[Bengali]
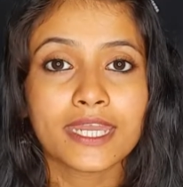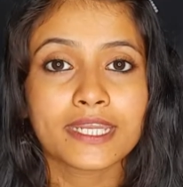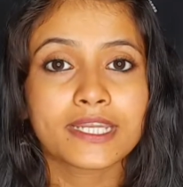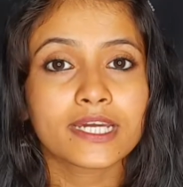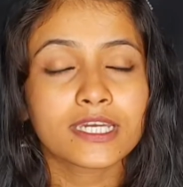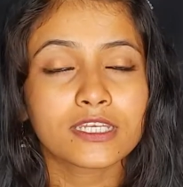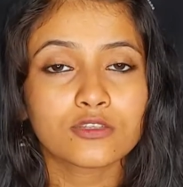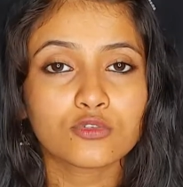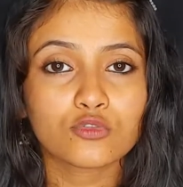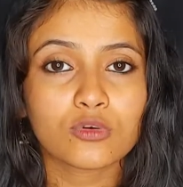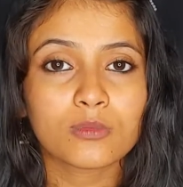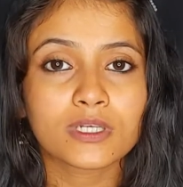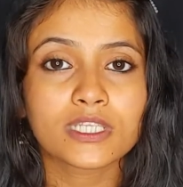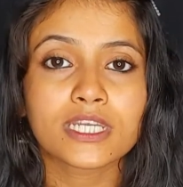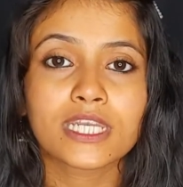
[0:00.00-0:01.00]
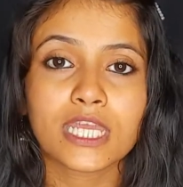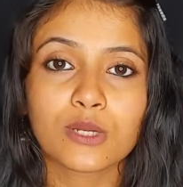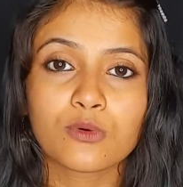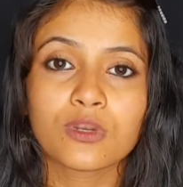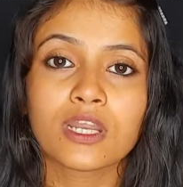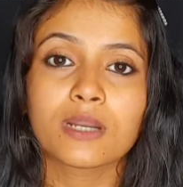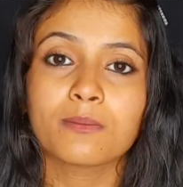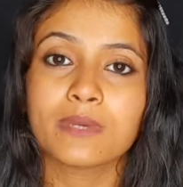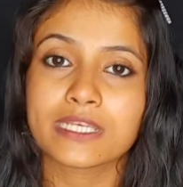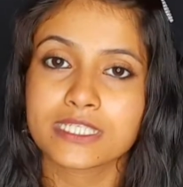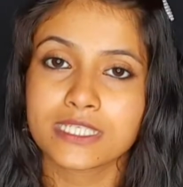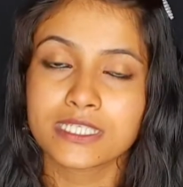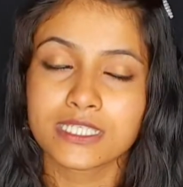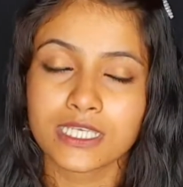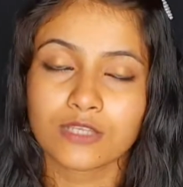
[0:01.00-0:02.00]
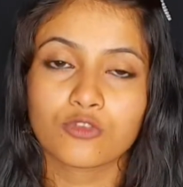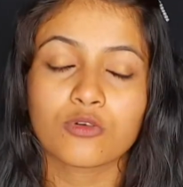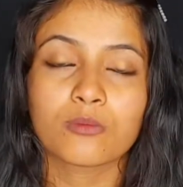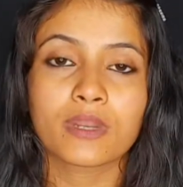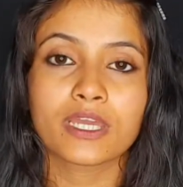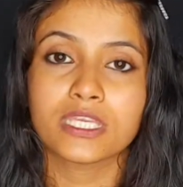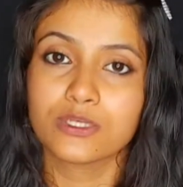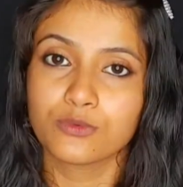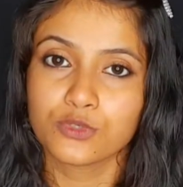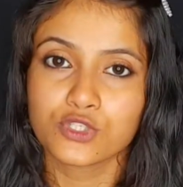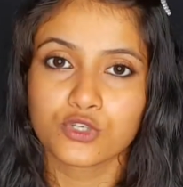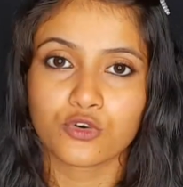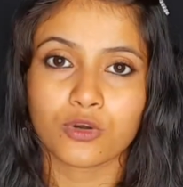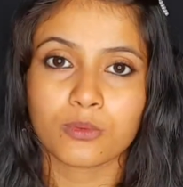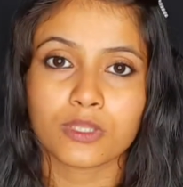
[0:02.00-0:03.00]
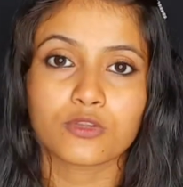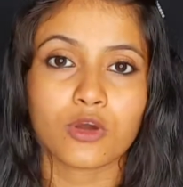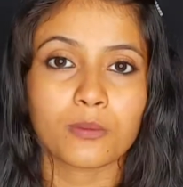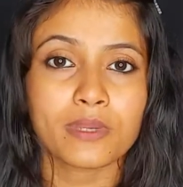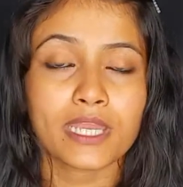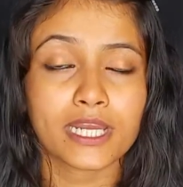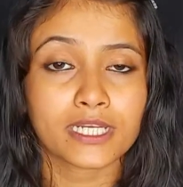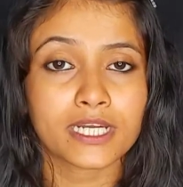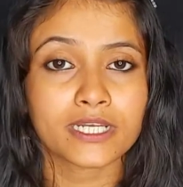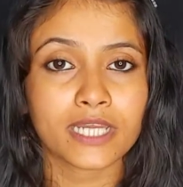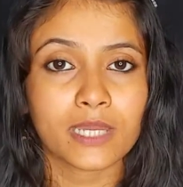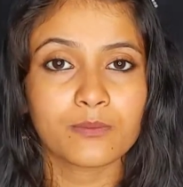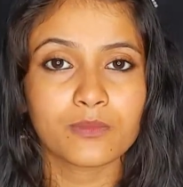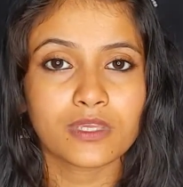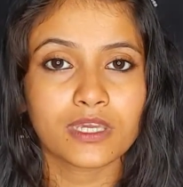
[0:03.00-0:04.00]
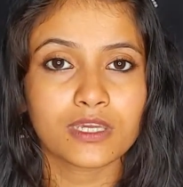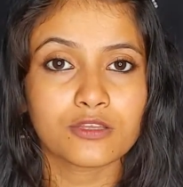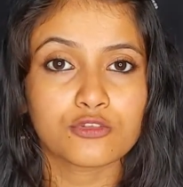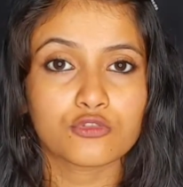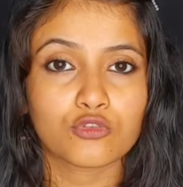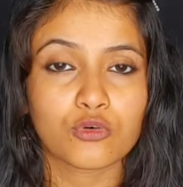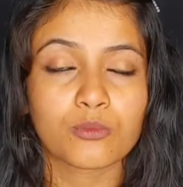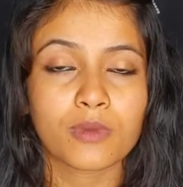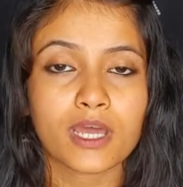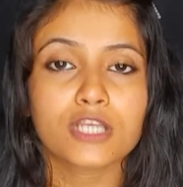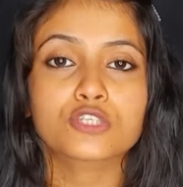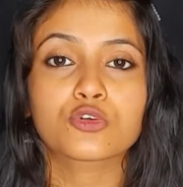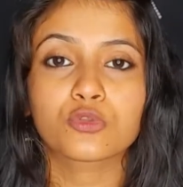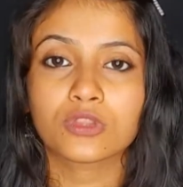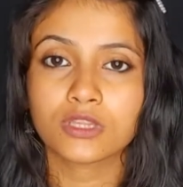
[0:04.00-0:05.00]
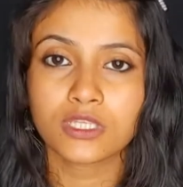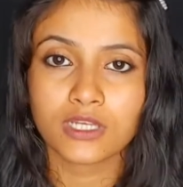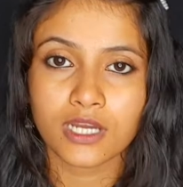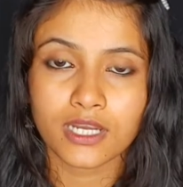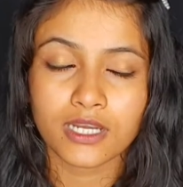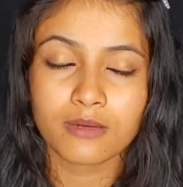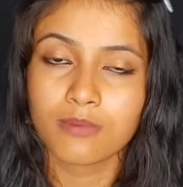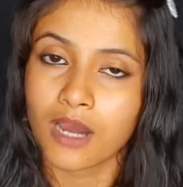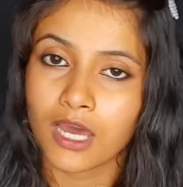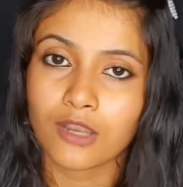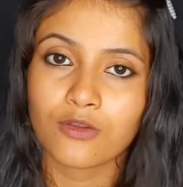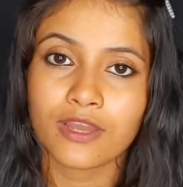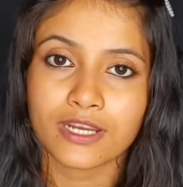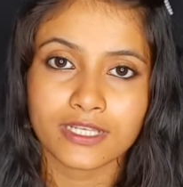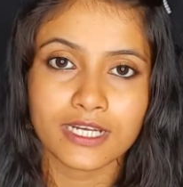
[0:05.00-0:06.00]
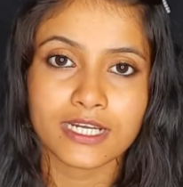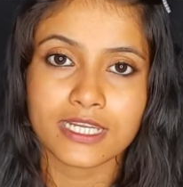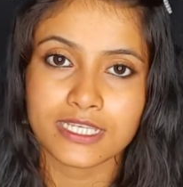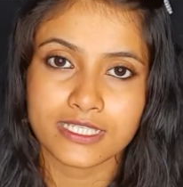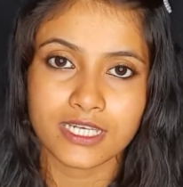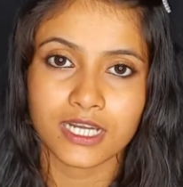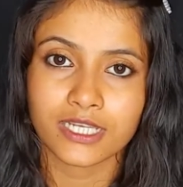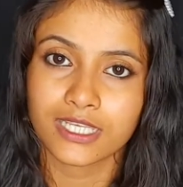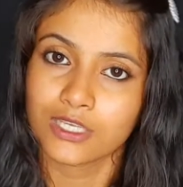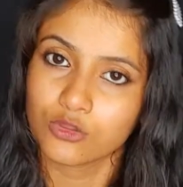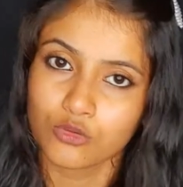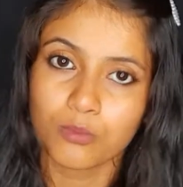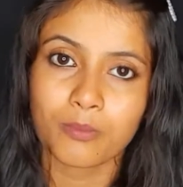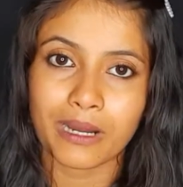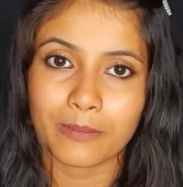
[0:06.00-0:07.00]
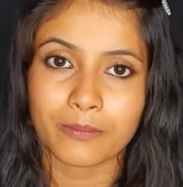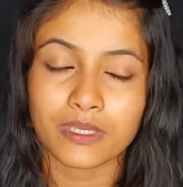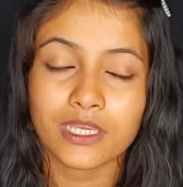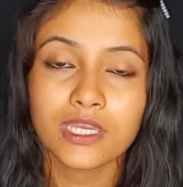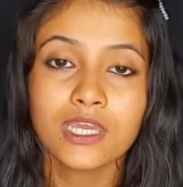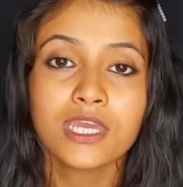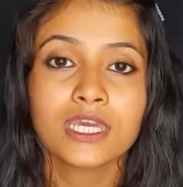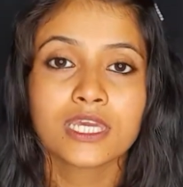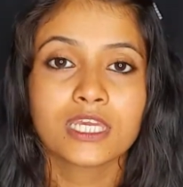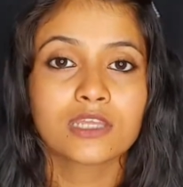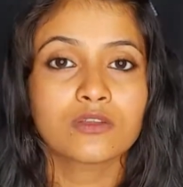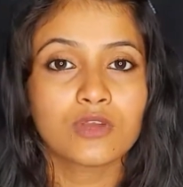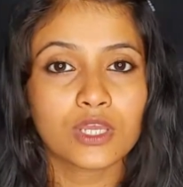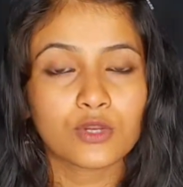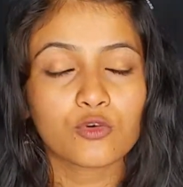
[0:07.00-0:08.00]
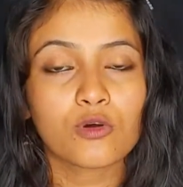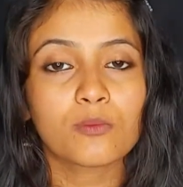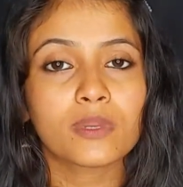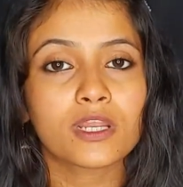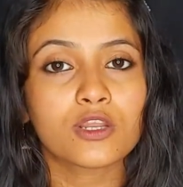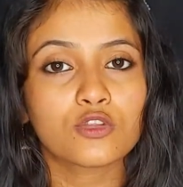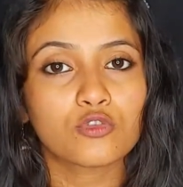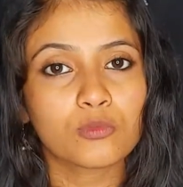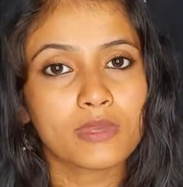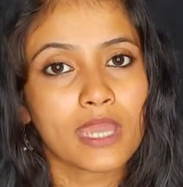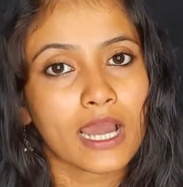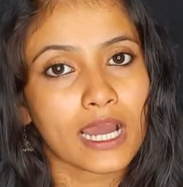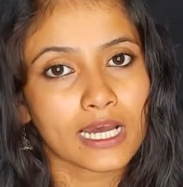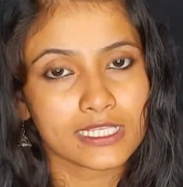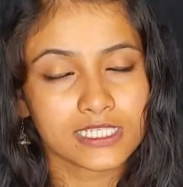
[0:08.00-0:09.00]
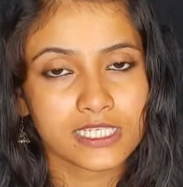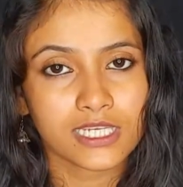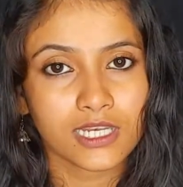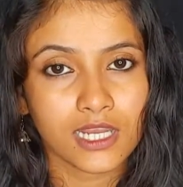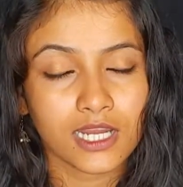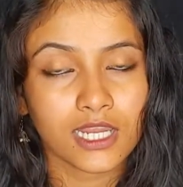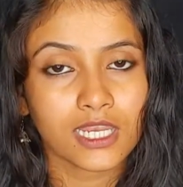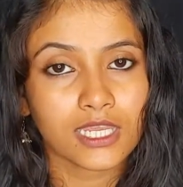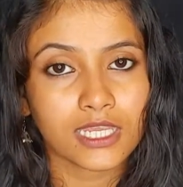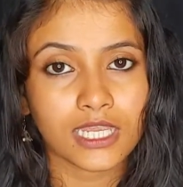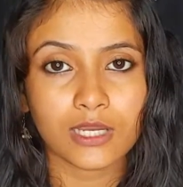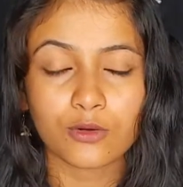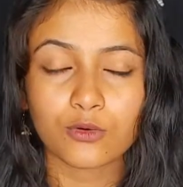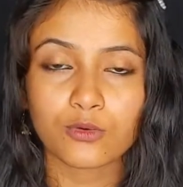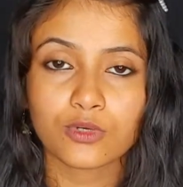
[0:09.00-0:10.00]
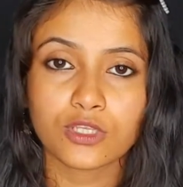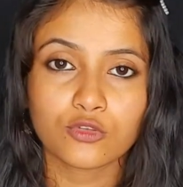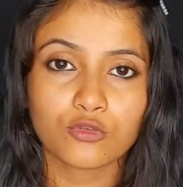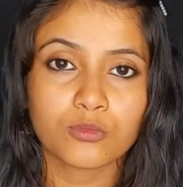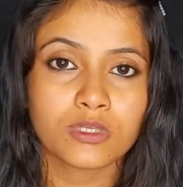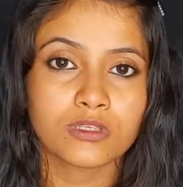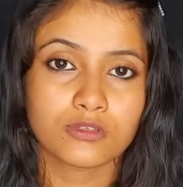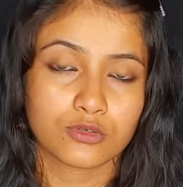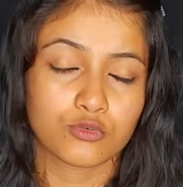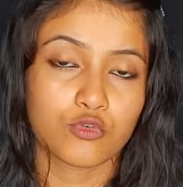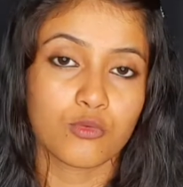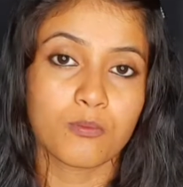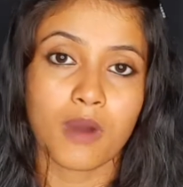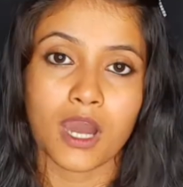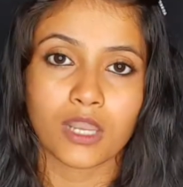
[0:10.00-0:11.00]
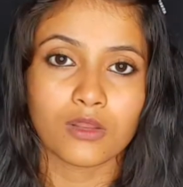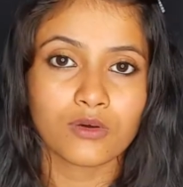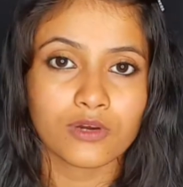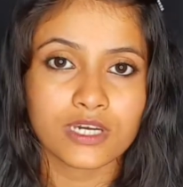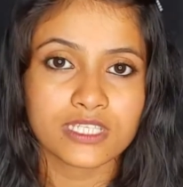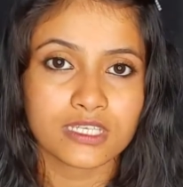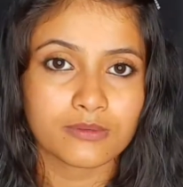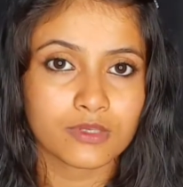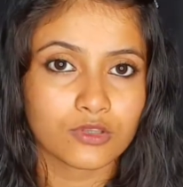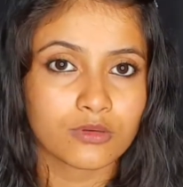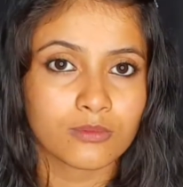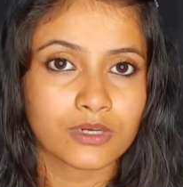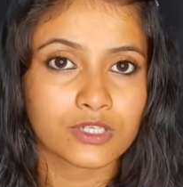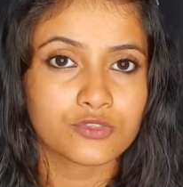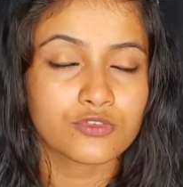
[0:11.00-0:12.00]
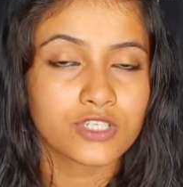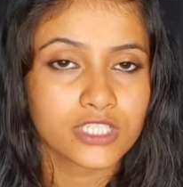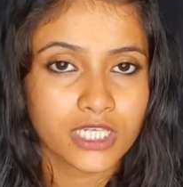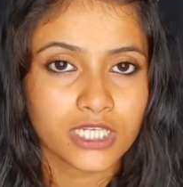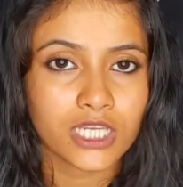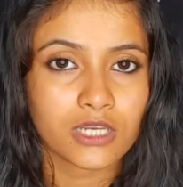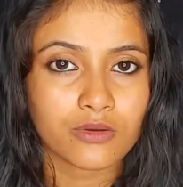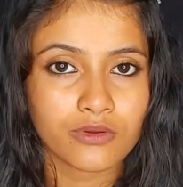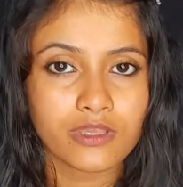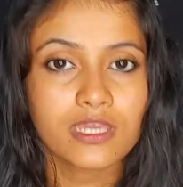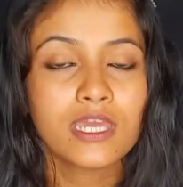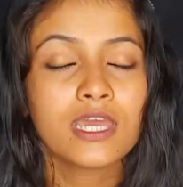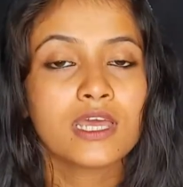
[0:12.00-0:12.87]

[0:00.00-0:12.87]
এটা কিন্তু তোমাদের রেগুলার বেসিসে তোমরা ইউজ করবে তবে একটা টাইম গিয়ে কিন্তু তোমরা সত্যিকারের ভালো একটা রেজাল্ট কিন্তু পাবে কিন্তু এরকমটা নয় তুমি আজকে লাগালে এক্ষুনি তুমি খুব ভালো হয়ে যাবে তোমার চুল সেটা নয়